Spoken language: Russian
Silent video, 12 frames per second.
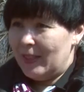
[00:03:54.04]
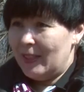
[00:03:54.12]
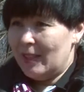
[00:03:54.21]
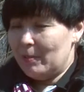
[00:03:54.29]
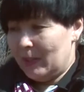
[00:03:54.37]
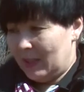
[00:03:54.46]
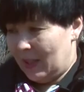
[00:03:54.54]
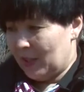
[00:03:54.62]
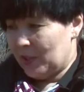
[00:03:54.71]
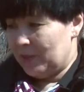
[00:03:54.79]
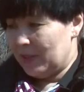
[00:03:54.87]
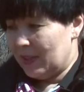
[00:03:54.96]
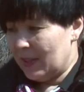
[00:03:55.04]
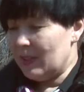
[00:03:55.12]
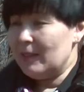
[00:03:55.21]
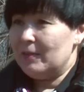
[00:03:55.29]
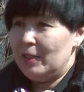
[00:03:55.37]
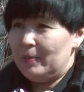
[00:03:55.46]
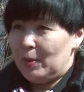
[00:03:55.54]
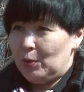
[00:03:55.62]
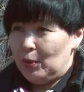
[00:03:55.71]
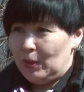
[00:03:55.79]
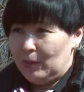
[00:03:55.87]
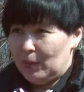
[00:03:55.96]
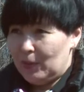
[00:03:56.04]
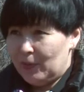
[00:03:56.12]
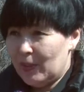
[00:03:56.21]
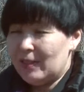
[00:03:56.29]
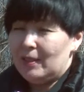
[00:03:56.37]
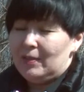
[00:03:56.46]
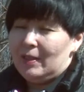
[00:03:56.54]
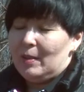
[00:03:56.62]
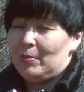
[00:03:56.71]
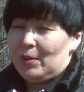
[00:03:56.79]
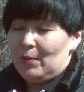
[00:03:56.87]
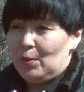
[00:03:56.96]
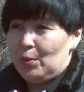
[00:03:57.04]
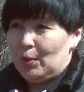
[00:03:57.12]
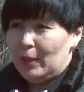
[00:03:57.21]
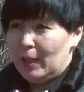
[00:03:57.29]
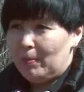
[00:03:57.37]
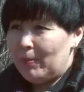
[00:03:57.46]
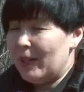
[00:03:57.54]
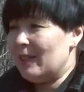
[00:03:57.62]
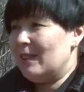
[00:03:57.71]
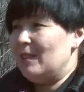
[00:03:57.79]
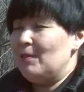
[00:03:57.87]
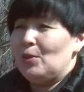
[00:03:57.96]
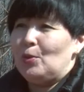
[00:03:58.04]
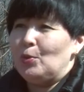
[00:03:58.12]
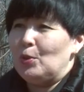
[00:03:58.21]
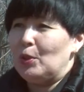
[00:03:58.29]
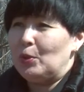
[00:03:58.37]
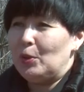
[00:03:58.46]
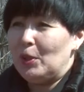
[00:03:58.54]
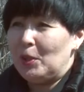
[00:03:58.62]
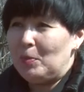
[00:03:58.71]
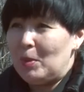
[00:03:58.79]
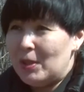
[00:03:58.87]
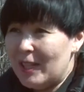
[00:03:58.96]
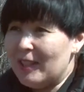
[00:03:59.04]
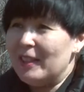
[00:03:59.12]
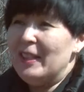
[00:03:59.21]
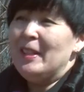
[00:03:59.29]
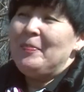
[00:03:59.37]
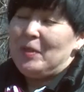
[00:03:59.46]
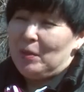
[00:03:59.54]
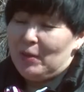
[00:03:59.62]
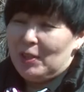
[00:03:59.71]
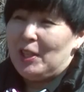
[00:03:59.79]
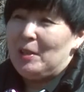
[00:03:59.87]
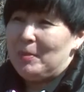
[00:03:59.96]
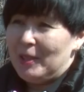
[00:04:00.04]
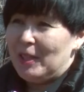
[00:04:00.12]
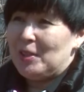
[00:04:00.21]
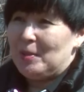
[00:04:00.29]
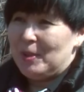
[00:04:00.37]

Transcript: и мы также выкладываем, что это вот выставка, посвященная Пасхе. Весну никто не отменял. Уважаемые наши